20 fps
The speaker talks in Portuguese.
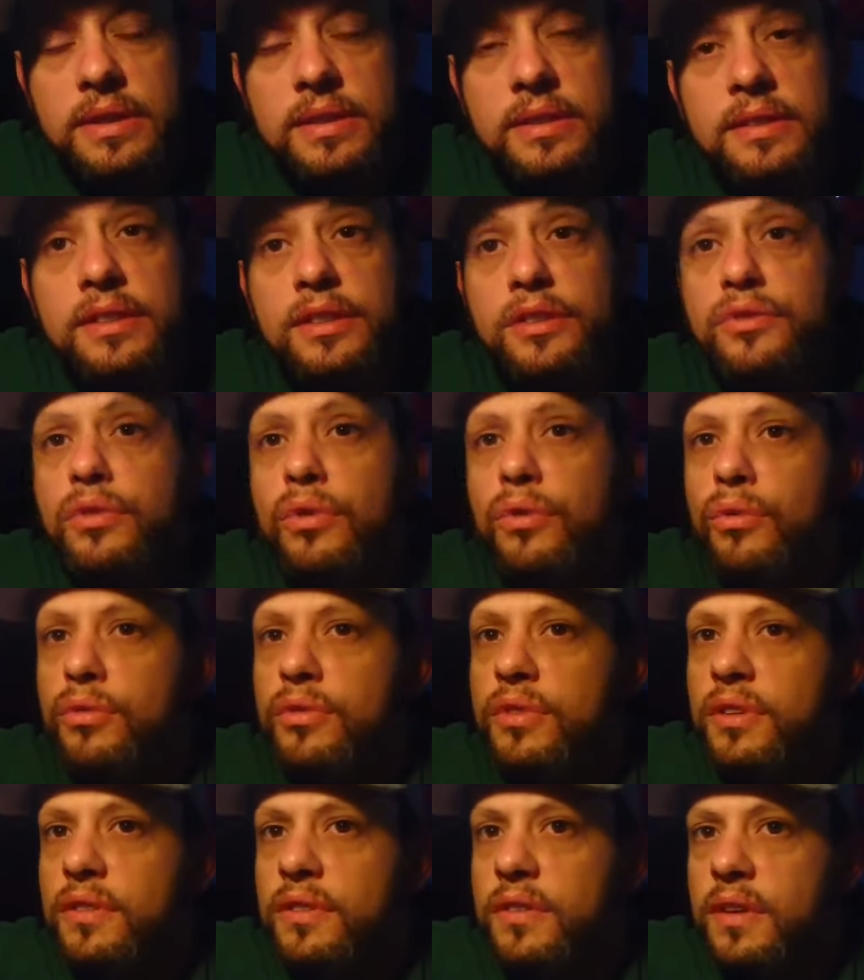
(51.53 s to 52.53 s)
Se isso
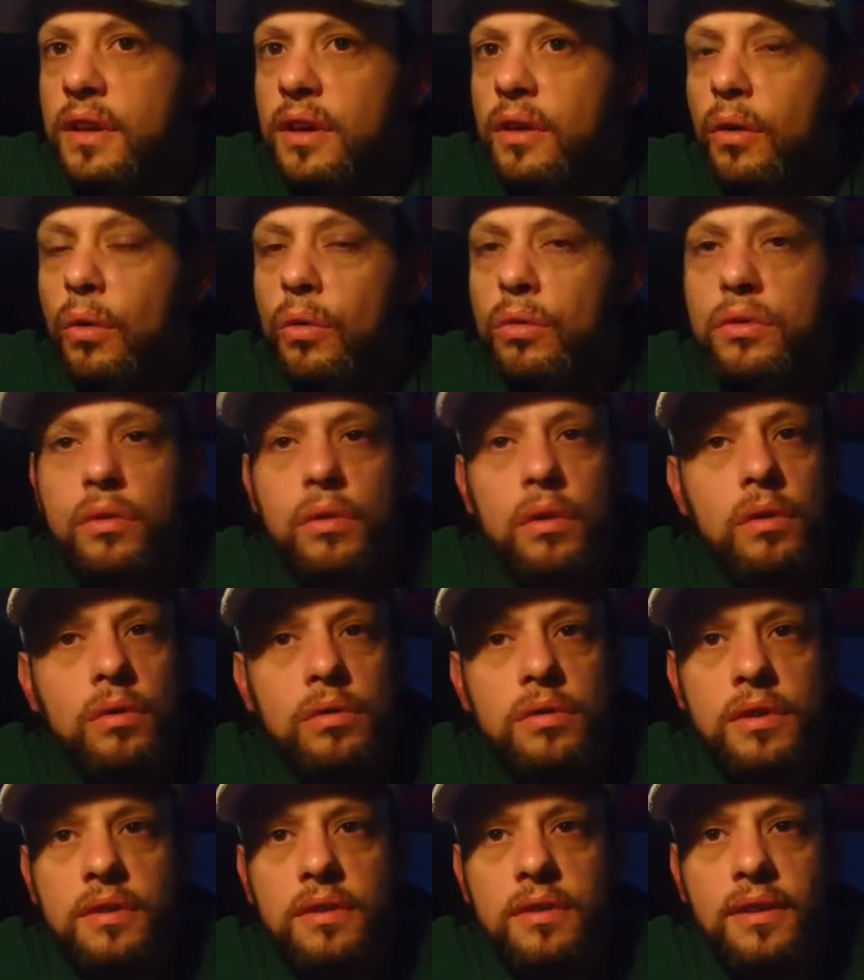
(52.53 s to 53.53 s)
acontecer ou não
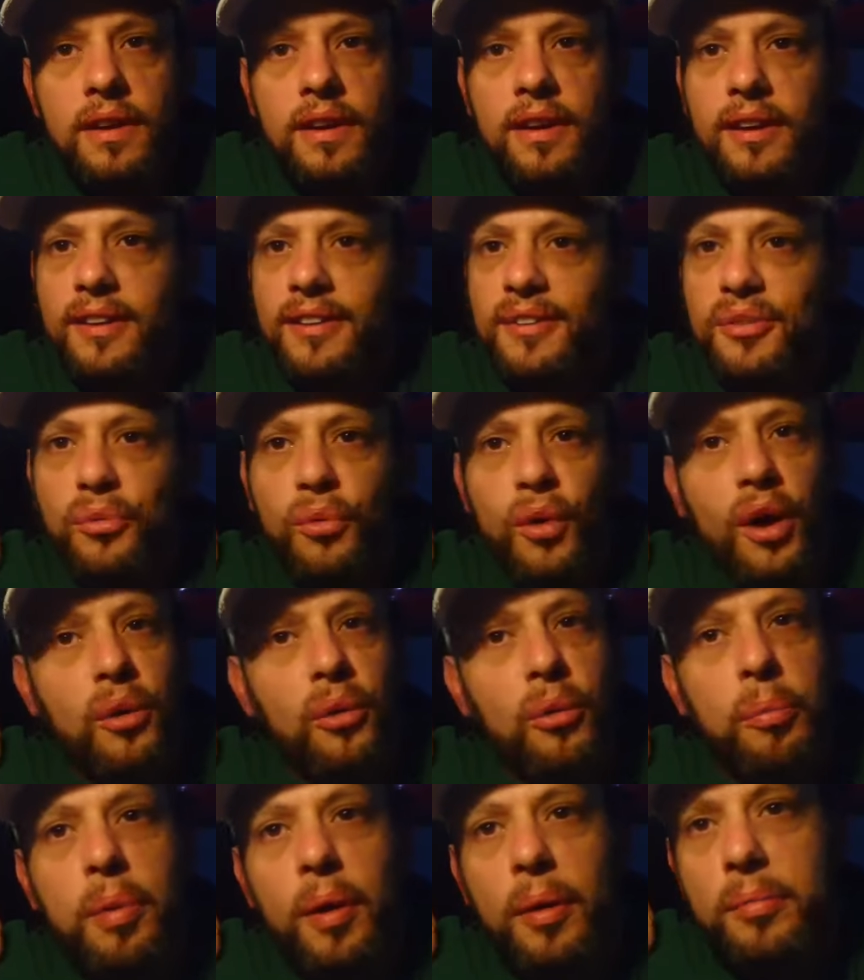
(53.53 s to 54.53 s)
acontecer, não é
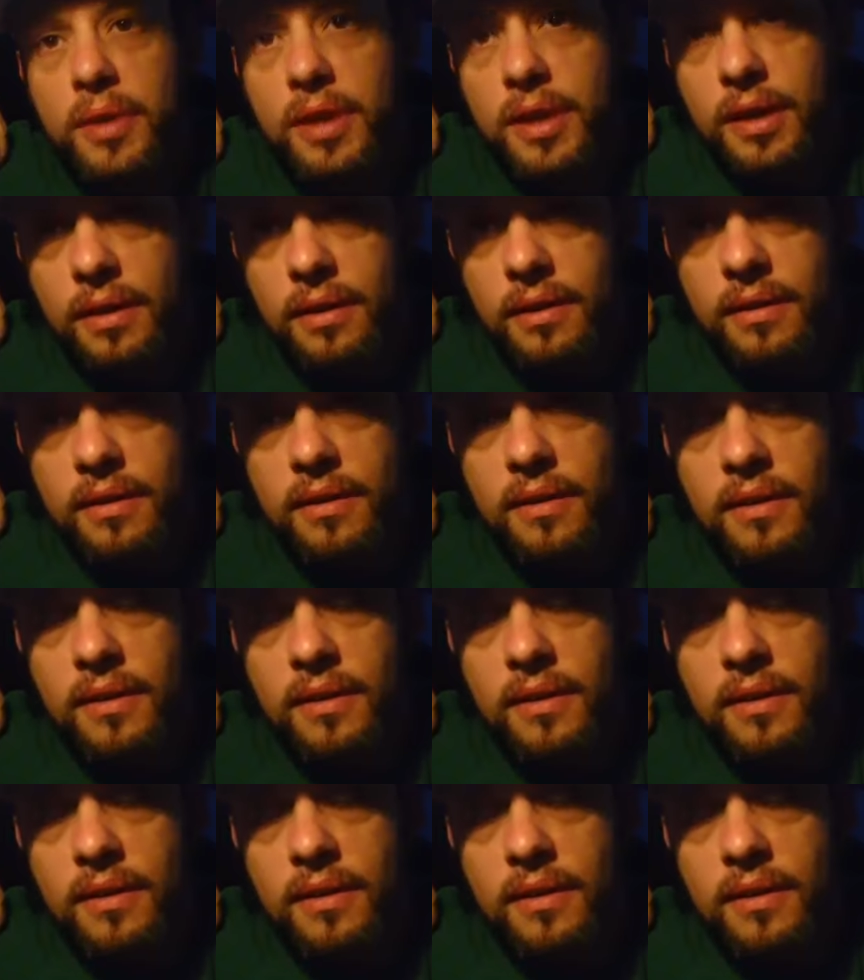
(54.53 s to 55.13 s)
culpa minha.